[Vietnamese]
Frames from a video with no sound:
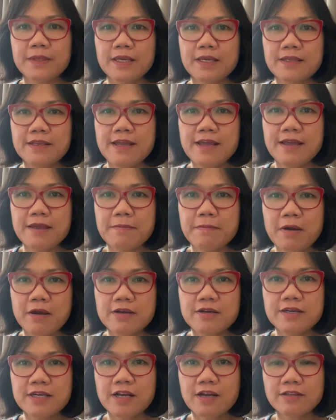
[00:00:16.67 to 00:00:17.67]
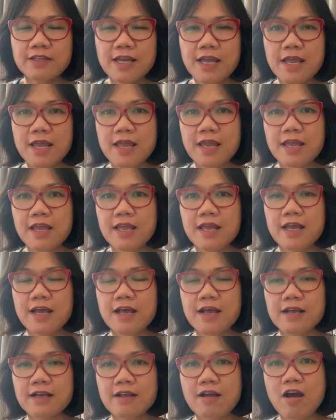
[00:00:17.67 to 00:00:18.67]
Để mọi người có thể
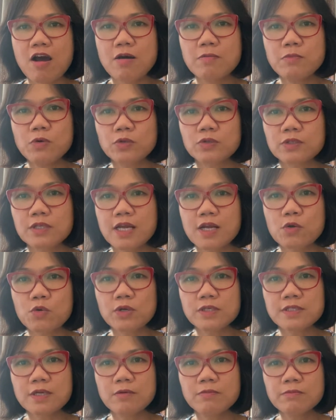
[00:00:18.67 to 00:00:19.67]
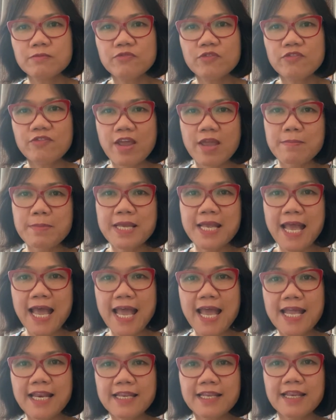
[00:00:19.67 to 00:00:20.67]
à, có một à, cuộc sống vui vẻ bình
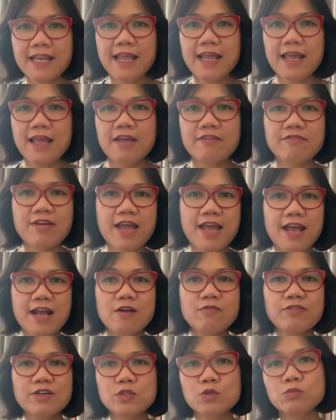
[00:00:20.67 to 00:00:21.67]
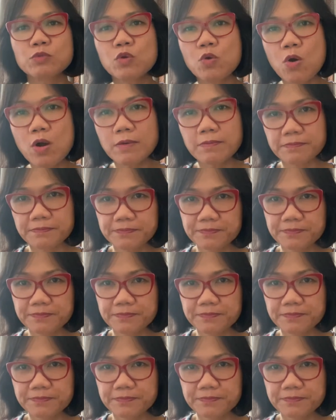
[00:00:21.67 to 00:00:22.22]
an và không phải dùng thuốc